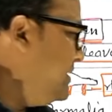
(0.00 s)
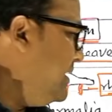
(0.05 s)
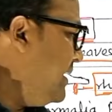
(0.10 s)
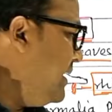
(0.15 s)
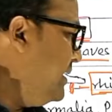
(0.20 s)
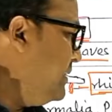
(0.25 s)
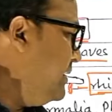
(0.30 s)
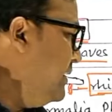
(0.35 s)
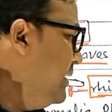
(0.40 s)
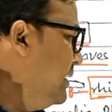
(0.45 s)
किसे
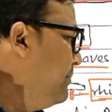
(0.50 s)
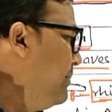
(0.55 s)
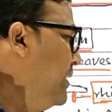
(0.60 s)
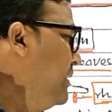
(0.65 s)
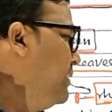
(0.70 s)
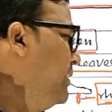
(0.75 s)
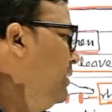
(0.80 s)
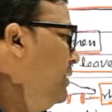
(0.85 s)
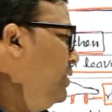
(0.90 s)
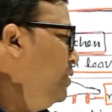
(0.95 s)
कहते हैं
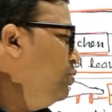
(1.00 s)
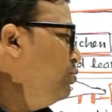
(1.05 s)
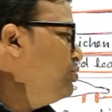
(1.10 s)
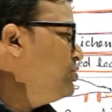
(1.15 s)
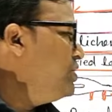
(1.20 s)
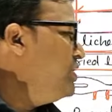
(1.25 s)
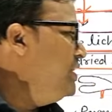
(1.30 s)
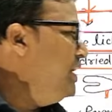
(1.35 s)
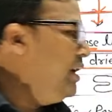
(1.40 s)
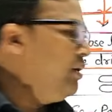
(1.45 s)
भाई
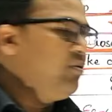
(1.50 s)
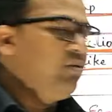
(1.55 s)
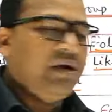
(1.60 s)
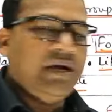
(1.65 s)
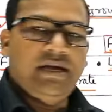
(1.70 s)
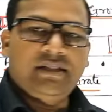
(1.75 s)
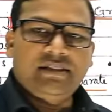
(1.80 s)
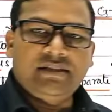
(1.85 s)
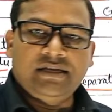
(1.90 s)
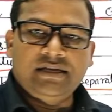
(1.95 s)
यूसनिया को
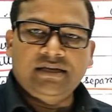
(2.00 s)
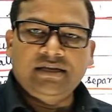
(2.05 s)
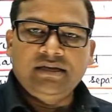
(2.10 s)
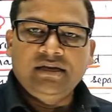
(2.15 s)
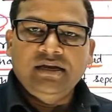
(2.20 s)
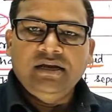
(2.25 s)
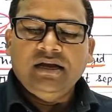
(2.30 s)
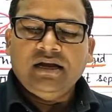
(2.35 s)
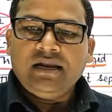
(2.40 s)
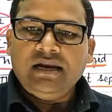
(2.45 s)
कहते हैं
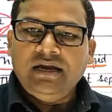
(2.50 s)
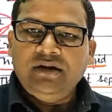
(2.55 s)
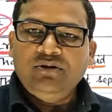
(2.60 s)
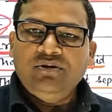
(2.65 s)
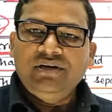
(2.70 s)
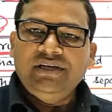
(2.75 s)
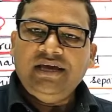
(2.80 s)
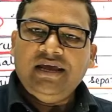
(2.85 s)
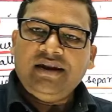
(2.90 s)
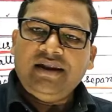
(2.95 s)

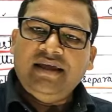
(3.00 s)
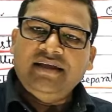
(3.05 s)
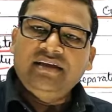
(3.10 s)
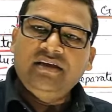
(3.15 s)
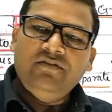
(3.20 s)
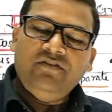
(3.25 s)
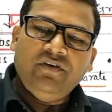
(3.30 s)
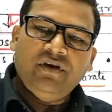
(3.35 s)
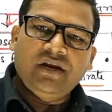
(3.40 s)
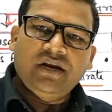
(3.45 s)
क्लाइडोनिया
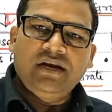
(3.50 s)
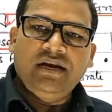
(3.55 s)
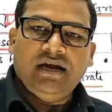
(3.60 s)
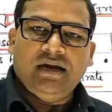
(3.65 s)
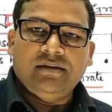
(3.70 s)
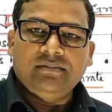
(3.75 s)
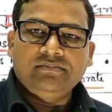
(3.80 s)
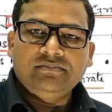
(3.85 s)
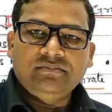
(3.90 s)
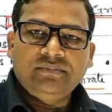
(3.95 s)

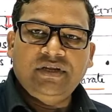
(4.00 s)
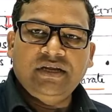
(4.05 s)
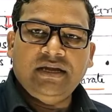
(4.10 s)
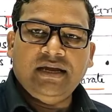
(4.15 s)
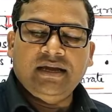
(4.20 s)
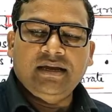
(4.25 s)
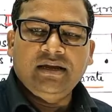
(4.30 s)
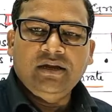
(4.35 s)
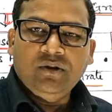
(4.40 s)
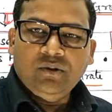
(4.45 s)
रेंगीफेरिना
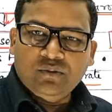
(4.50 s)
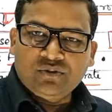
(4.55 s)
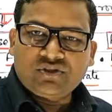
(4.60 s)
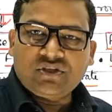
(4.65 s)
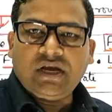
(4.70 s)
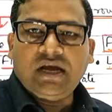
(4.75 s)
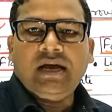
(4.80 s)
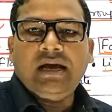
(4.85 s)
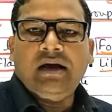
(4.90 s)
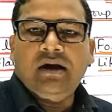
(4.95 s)
ठीक है
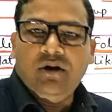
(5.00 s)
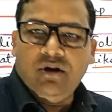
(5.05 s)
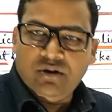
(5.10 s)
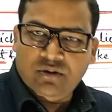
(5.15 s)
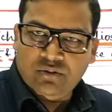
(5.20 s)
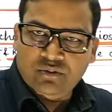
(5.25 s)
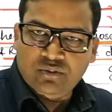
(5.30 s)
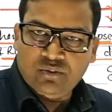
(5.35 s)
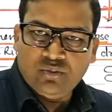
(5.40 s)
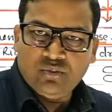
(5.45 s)
उसका
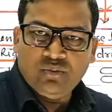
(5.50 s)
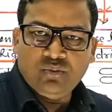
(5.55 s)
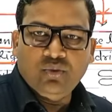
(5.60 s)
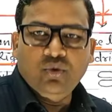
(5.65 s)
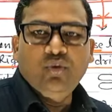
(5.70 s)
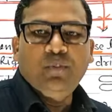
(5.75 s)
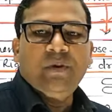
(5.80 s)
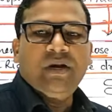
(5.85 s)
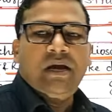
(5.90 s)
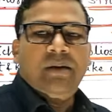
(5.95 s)
और
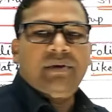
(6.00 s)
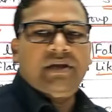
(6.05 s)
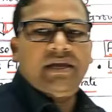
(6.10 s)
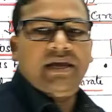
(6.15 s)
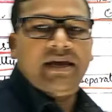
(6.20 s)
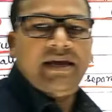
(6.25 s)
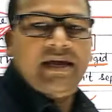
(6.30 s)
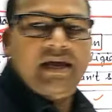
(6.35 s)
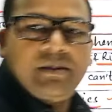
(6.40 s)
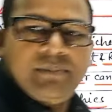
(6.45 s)
उपनाम
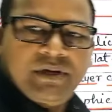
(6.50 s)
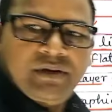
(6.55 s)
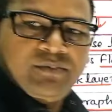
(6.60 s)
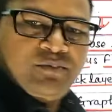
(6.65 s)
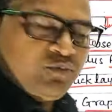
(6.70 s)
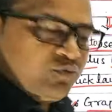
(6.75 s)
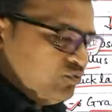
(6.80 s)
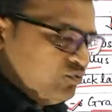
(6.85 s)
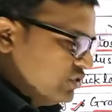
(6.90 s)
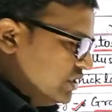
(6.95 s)
क्या है अभी
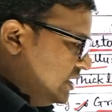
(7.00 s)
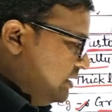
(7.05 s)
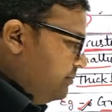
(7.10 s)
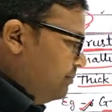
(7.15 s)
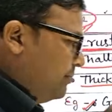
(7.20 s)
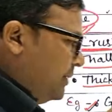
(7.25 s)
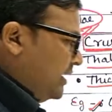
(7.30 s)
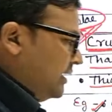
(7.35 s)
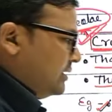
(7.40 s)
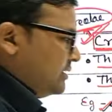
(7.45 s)
उनकी
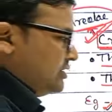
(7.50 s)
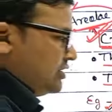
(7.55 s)
मैं